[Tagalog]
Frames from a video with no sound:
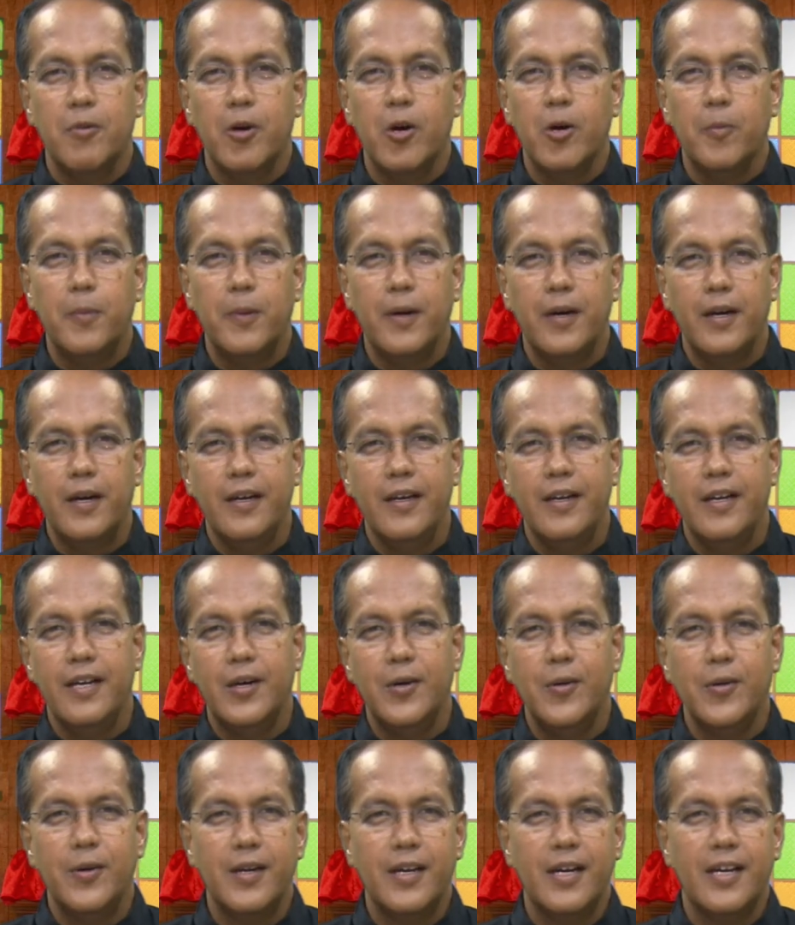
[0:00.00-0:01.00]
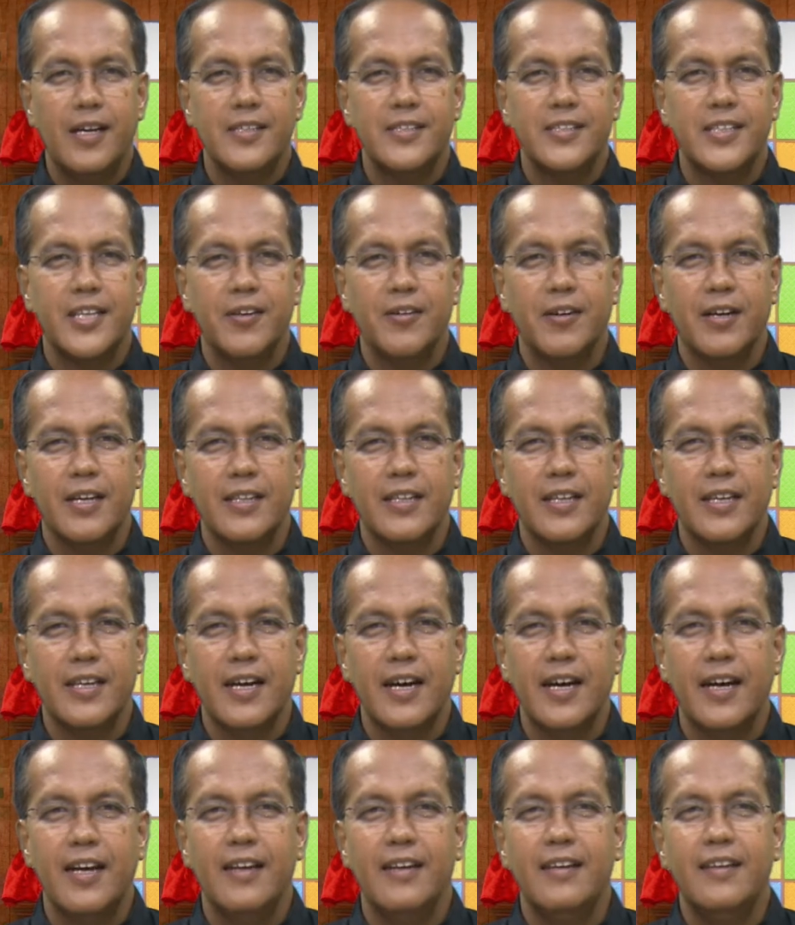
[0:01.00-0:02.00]
mapay nga oras sa nga
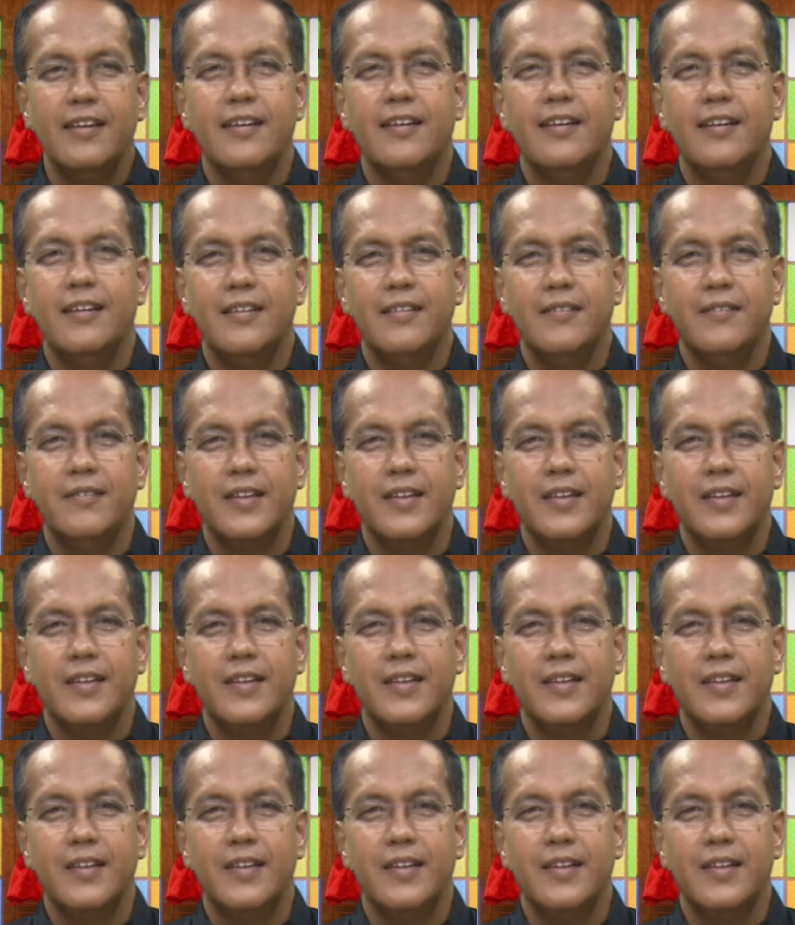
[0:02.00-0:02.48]
tanan.